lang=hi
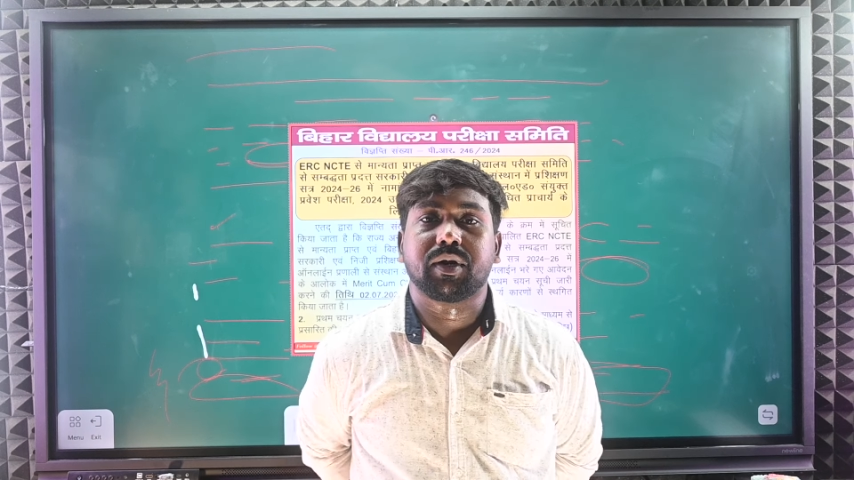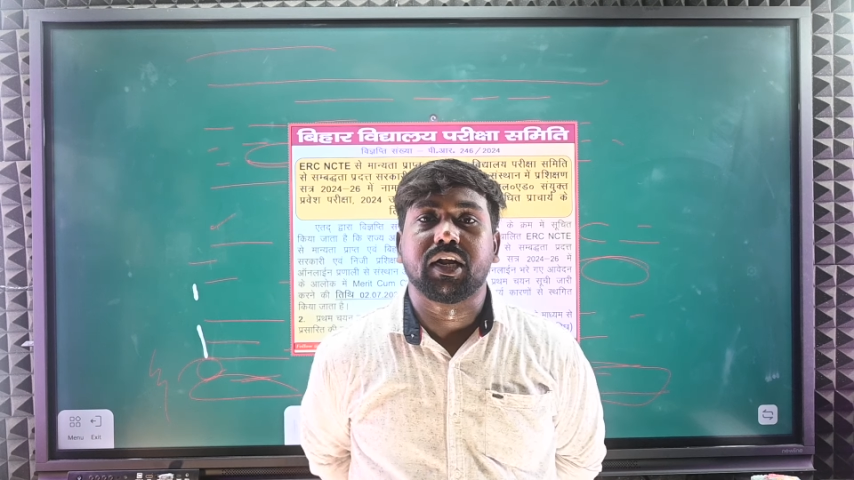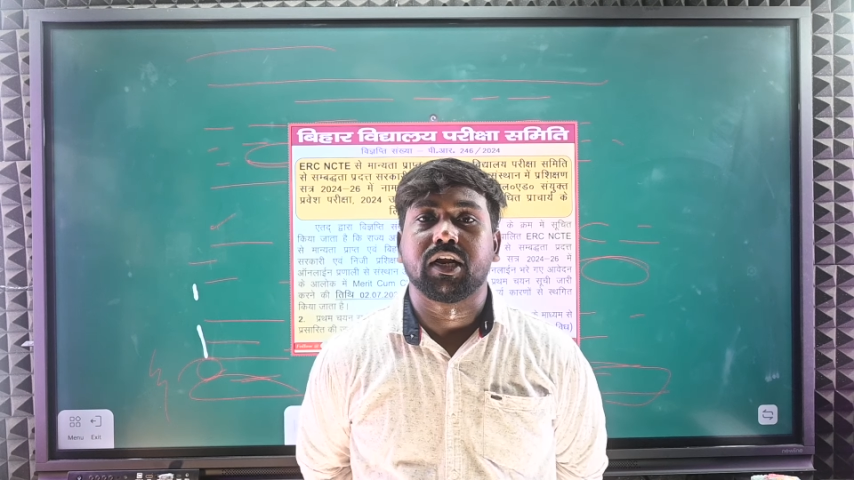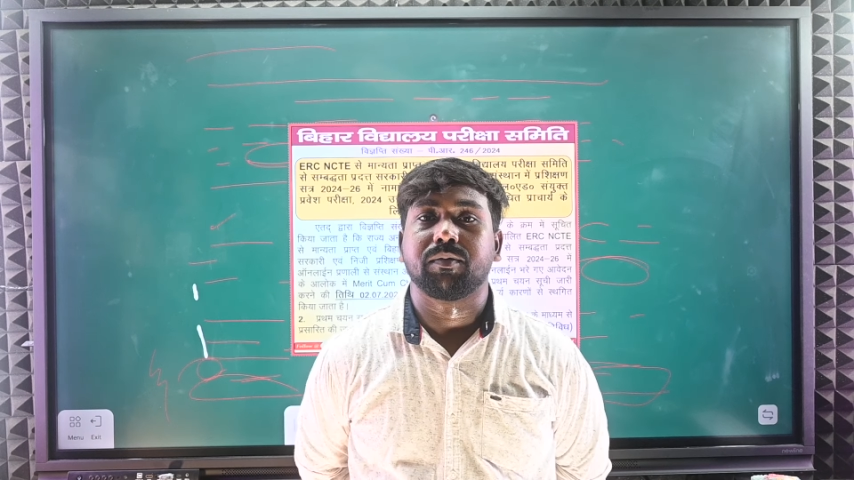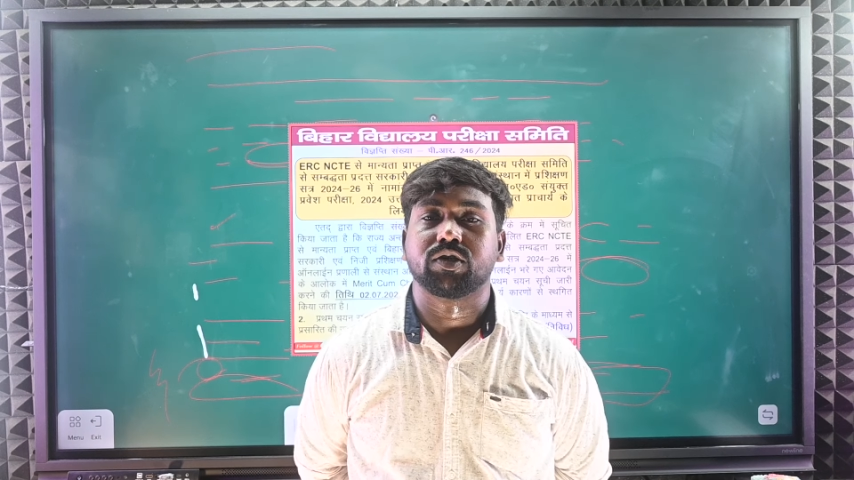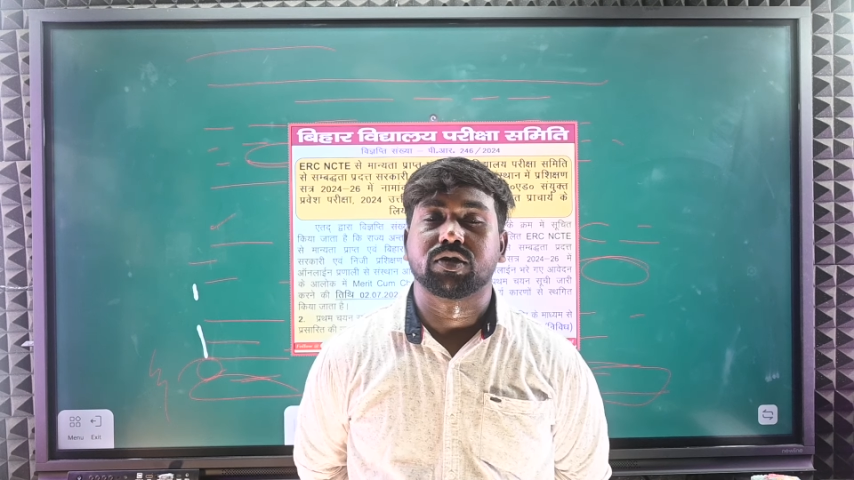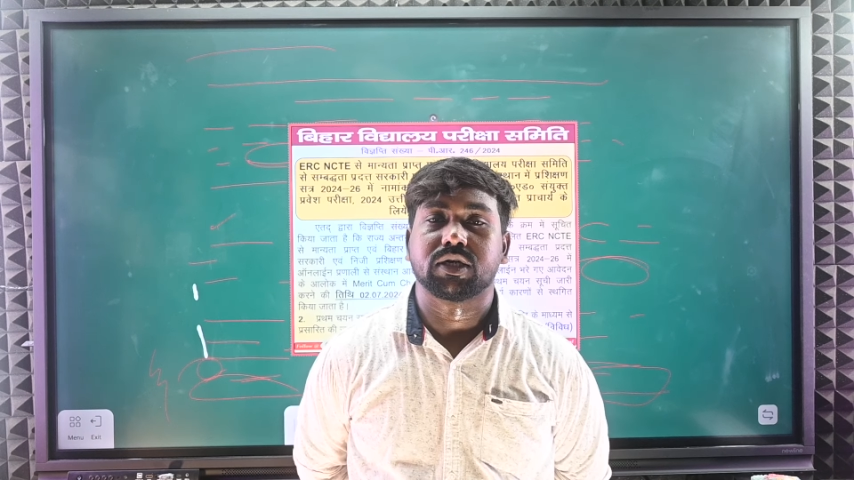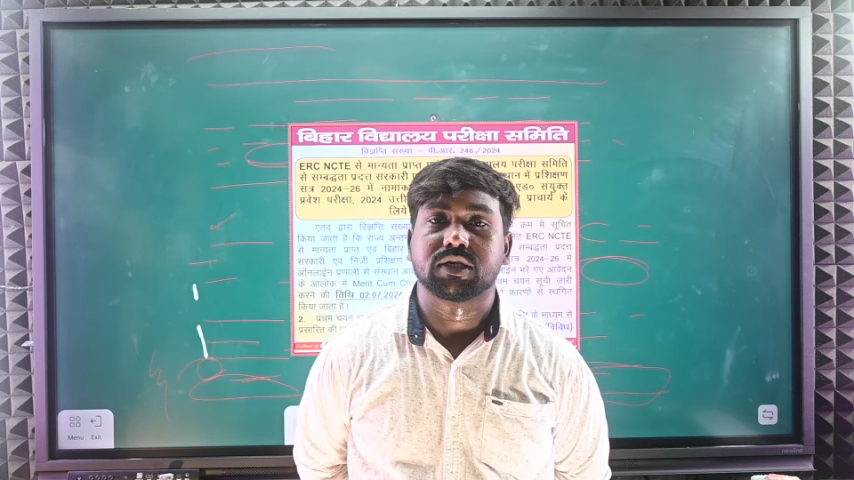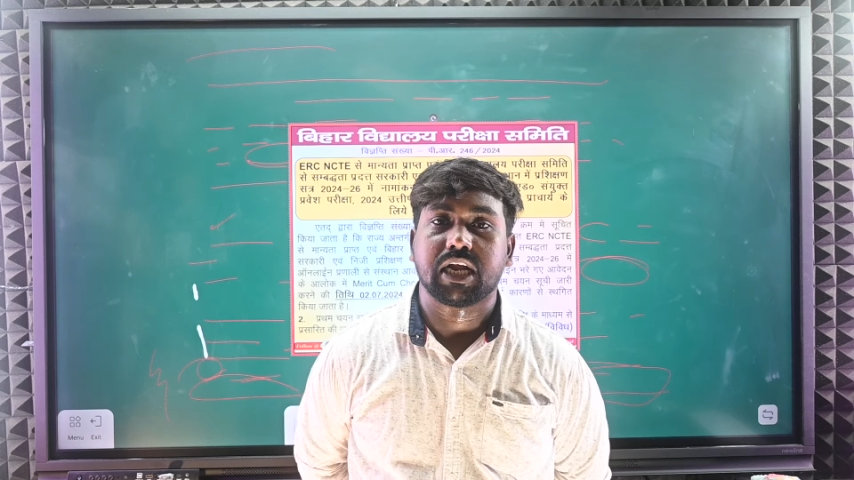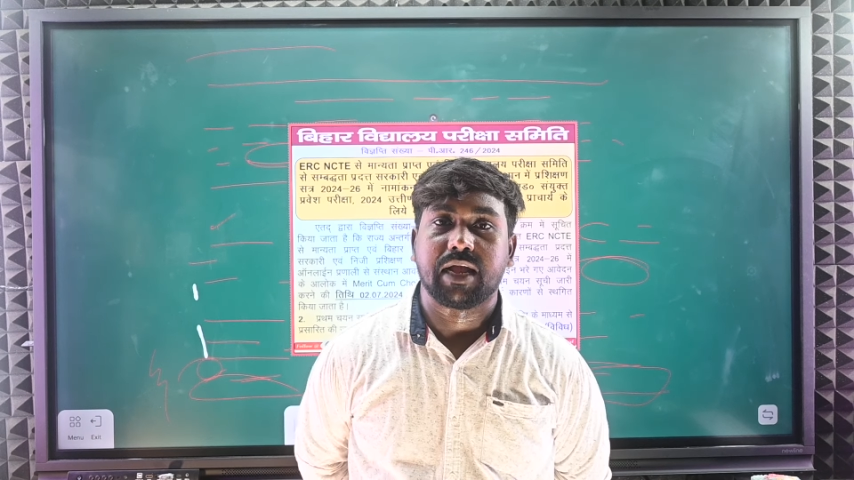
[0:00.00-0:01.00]
बने रहे मेरे
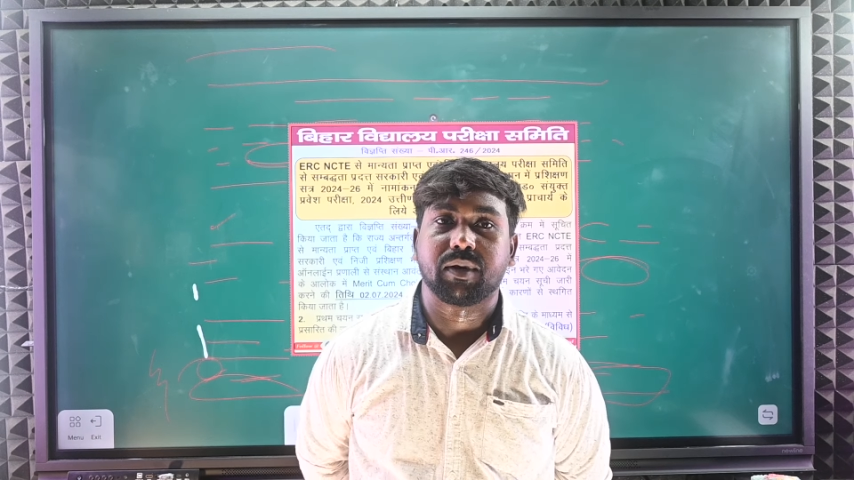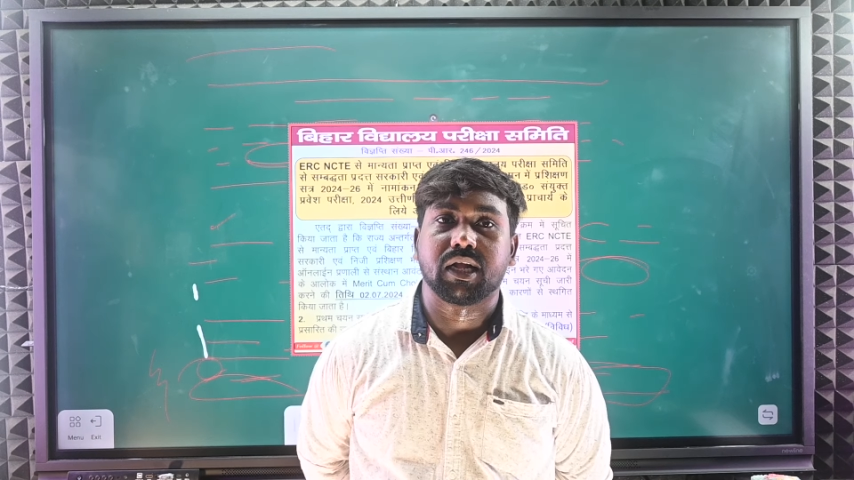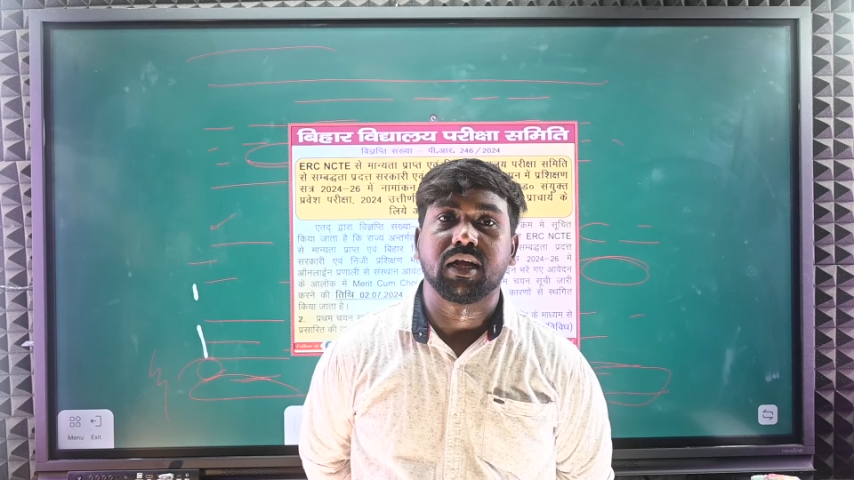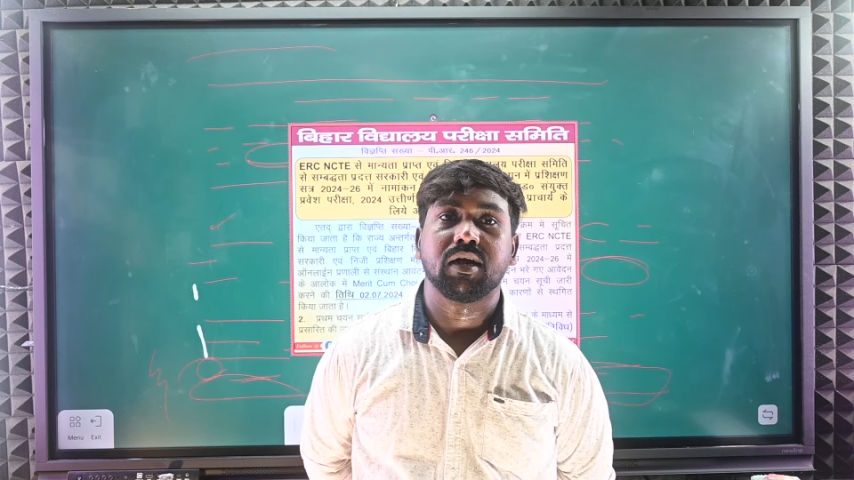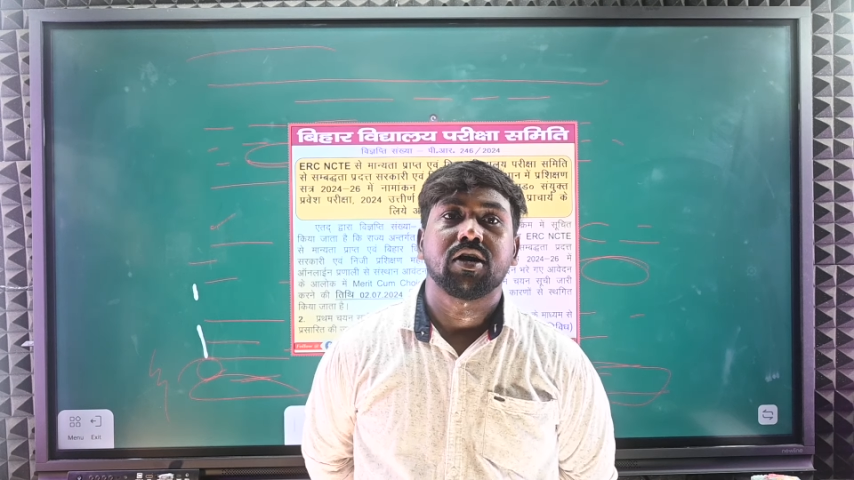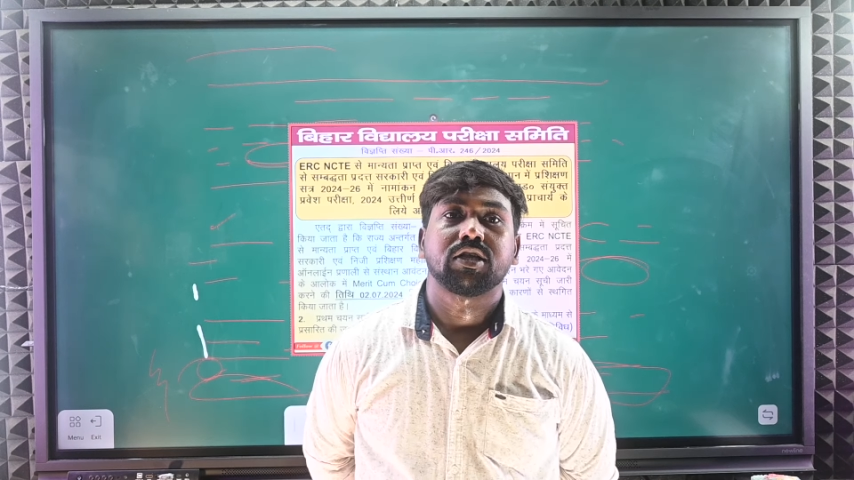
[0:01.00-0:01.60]
सब्सक्राइब रखें